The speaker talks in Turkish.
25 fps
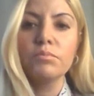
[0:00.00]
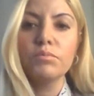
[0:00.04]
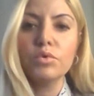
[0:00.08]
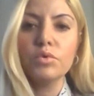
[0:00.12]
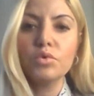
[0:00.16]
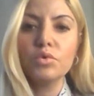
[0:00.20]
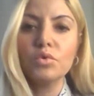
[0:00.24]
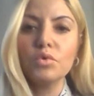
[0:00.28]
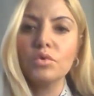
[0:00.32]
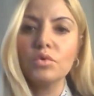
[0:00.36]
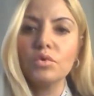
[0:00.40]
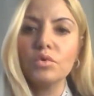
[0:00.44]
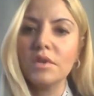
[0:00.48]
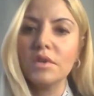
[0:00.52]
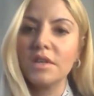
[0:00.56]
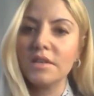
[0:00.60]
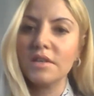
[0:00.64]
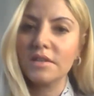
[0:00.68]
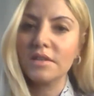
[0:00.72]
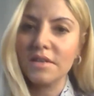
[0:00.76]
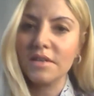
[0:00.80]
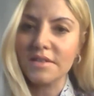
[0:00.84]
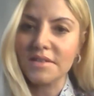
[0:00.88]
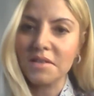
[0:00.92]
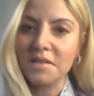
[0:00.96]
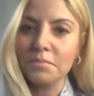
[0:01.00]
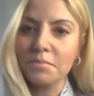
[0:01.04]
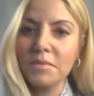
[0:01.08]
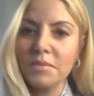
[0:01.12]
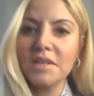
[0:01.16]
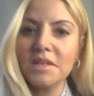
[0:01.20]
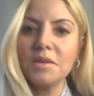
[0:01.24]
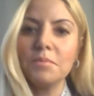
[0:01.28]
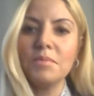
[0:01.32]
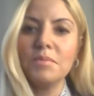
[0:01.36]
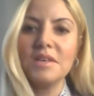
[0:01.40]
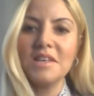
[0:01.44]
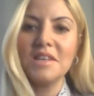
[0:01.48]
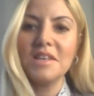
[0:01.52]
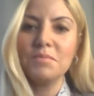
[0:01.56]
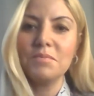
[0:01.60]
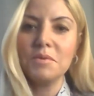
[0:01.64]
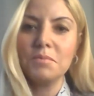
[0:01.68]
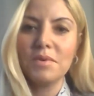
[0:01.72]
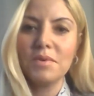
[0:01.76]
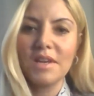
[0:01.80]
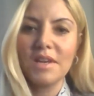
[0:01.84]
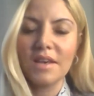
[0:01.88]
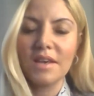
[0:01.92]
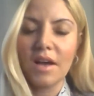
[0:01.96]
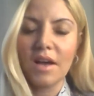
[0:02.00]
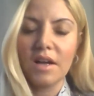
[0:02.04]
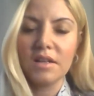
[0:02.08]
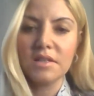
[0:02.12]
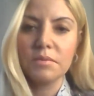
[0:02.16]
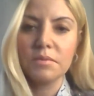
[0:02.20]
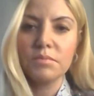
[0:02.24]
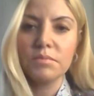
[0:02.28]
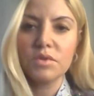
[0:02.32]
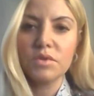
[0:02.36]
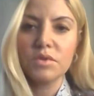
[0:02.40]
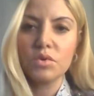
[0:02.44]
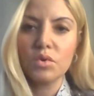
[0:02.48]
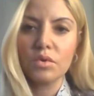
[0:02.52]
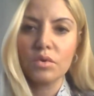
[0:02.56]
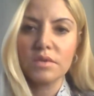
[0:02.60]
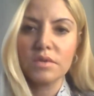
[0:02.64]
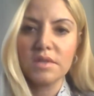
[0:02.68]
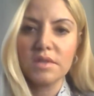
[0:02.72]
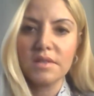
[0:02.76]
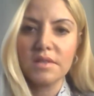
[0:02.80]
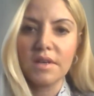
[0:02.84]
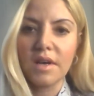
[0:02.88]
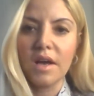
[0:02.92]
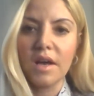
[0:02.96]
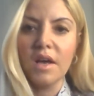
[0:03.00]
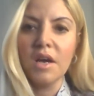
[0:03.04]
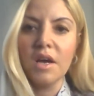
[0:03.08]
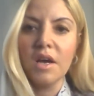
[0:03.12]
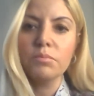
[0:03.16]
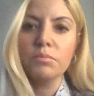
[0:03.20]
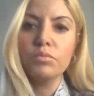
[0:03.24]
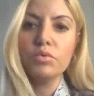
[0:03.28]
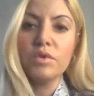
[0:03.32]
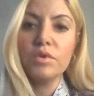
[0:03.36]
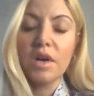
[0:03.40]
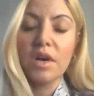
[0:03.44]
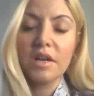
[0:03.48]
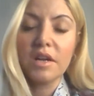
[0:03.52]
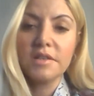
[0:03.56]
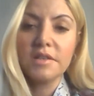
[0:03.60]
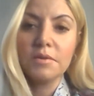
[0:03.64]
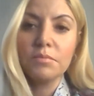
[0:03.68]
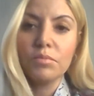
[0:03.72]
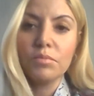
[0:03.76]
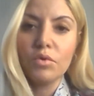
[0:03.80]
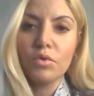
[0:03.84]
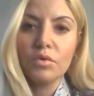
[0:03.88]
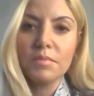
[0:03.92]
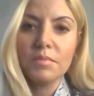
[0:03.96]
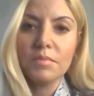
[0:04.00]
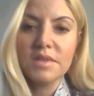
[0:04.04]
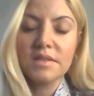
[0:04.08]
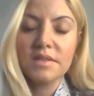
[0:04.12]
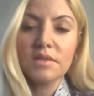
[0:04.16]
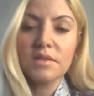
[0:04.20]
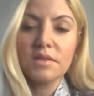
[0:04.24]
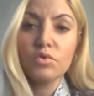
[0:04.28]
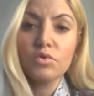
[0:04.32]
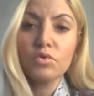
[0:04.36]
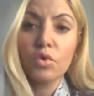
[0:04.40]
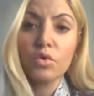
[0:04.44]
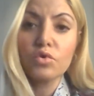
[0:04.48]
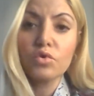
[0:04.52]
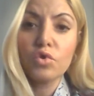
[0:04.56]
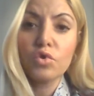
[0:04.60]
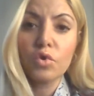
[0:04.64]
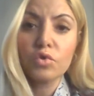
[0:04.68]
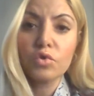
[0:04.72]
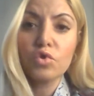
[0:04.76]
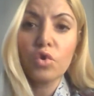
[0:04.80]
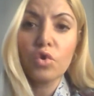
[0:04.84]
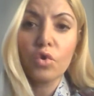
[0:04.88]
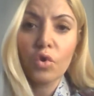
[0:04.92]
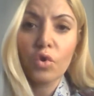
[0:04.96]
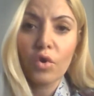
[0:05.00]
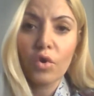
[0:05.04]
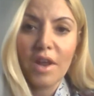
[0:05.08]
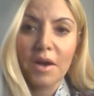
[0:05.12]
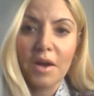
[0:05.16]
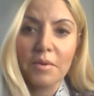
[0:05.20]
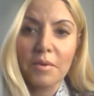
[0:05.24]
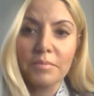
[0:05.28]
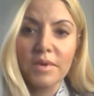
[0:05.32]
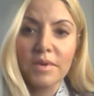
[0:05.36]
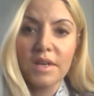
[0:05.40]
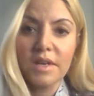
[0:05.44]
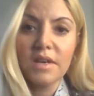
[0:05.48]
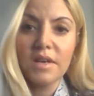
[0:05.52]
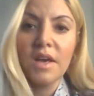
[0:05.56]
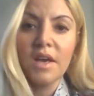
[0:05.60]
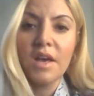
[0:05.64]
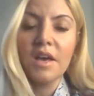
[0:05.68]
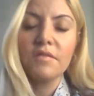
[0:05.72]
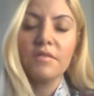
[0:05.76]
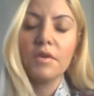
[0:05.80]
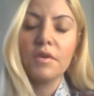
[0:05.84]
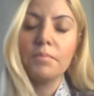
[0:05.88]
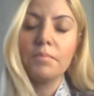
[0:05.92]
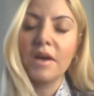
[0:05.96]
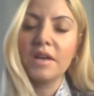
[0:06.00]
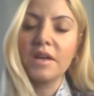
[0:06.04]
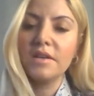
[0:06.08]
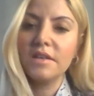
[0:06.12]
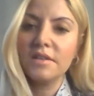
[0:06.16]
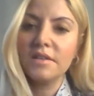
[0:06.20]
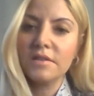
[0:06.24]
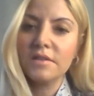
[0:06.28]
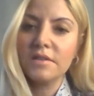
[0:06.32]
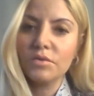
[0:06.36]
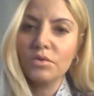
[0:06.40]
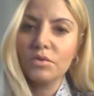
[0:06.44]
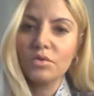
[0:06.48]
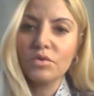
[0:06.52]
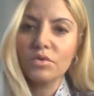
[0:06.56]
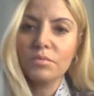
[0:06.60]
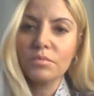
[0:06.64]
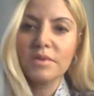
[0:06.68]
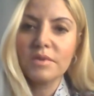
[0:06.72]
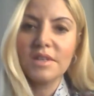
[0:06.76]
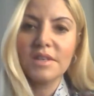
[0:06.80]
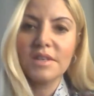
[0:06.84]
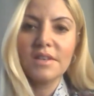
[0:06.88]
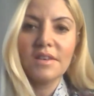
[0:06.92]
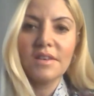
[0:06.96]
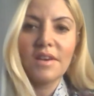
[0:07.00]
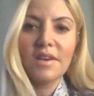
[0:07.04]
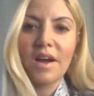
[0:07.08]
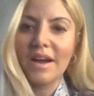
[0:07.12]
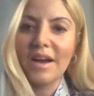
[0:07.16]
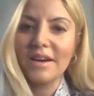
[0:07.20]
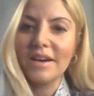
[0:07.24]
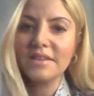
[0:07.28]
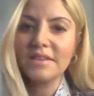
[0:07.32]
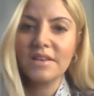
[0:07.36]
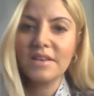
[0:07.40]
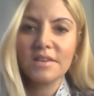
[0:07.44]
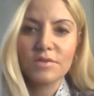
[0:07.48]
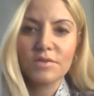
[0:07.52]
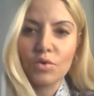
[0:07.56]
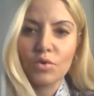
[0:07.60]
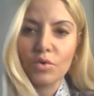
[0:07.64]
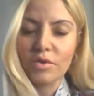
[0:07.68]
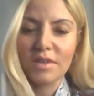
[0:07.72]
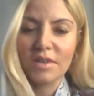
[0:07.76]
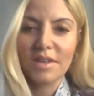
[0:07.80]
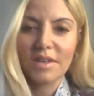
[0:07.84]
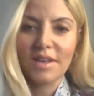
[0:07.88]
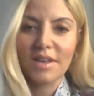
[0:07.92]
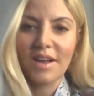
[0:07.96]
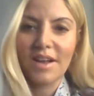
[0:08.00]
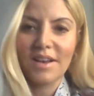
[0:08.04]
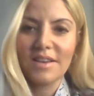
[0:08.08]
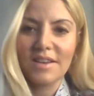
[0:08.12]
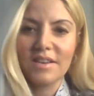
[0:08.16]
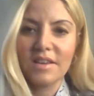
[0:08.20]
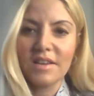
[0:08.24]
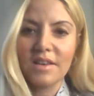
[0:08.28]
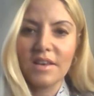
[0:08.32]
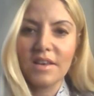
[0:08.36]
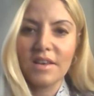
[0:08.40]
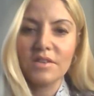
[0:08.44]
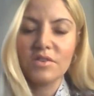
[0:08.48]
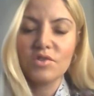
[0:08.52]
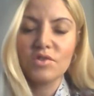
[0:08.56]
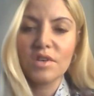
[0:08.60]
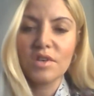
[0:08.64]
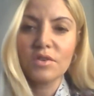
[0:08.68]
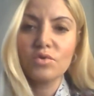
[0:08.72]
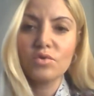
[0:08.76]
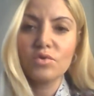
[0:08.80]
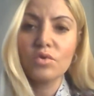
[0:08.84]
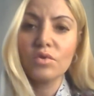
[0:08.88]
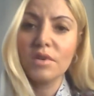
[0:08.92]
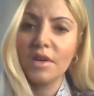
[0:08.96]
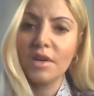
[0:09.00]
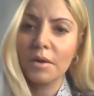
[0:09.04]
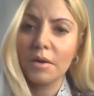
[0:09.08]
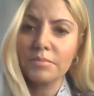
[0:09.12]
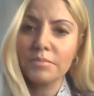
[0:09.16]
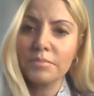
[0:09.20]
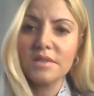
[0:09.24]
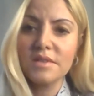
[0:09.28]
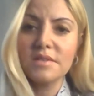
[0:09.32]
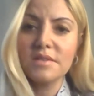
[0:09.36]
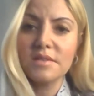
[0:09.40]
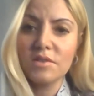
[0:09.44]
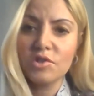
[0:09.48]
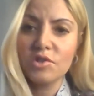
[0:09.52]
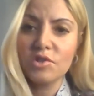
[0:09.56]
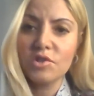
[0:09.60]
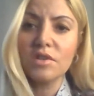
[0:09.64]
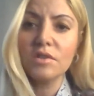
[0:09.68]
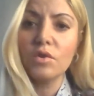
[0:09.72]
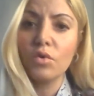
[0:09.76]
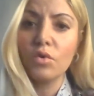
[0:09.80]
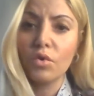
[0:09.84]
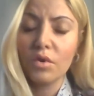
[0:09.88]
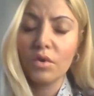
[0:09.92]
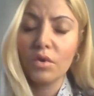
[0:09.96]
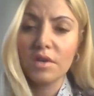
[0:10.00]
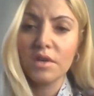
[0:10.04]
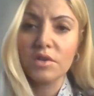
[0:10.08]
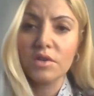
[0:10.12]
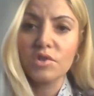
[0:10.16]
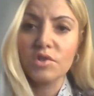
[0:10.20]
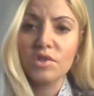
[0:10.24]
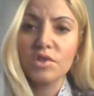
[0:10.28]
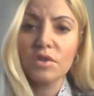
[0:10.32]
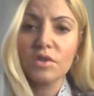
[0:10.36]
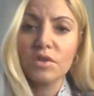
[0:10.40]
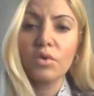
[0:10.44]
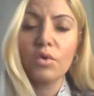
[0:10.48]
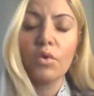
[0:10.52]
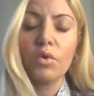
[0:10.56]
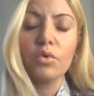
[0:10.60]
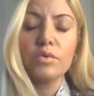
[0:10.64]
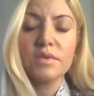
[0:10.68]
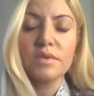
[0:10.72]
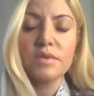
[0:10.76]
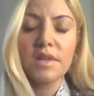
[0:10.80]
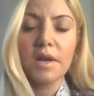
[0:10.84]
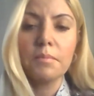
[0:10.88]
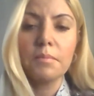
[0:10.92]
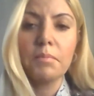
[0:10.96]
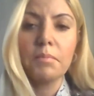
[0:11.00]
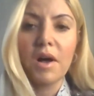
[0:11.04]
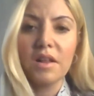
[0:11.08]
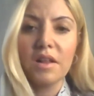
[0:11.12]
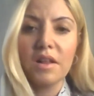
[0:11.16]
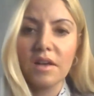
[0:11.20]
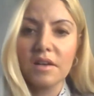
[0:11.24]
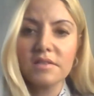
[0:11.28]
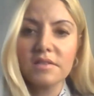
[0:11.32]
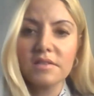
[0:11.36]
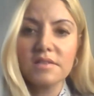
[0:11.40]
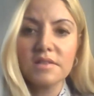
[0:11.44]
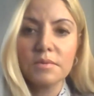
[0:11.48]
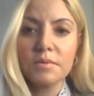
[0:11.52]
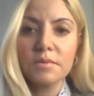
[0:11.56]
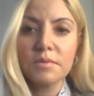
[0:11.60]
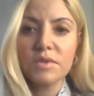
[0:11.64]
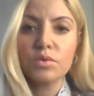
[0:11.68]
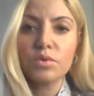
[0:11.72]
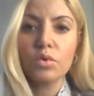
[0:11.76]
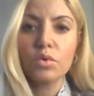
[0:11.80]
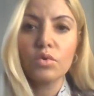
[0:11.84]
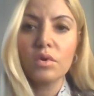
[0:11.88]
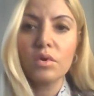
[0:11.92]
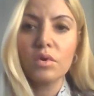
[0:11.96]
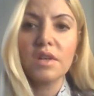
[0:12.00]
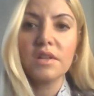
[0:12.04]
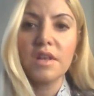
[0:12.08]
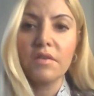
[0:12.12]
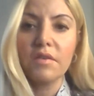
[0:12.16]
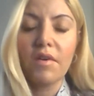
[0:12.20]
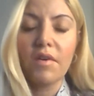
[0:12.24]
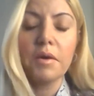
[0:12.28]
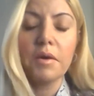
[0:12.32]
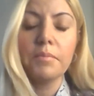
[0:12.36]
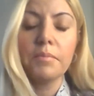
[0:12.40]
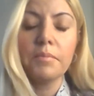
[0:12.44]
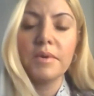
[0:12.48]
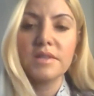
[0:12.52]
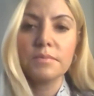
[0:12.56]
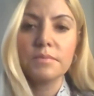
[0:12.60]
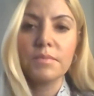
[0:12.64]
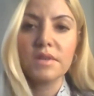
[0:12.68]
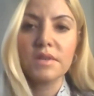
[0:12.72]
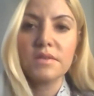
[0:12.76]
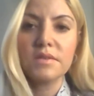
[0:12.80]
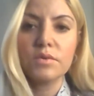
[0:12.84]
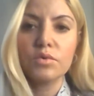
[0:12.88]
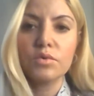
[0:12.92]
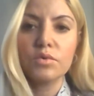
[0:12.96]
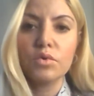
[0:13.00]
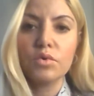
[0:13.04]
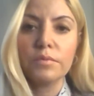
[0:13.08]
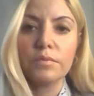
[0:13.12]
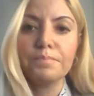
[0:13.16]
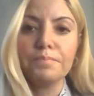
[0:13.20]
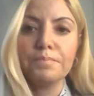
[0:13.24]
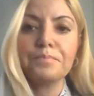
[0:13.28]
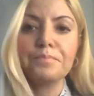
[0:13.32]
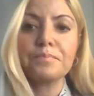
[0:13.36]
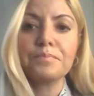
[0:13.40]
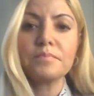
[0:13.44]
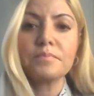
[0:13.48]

bugün Kasım 2021'e geldiğimiz noktada bu denli büyümesi çok çok çok önemli ve ben inanıyorum ki herkes çok iyi yerlere gelecek çünkü yaptığınız işin de önü açık. O yüzden bağlantılı bir soruyla devam etmek istiyorum.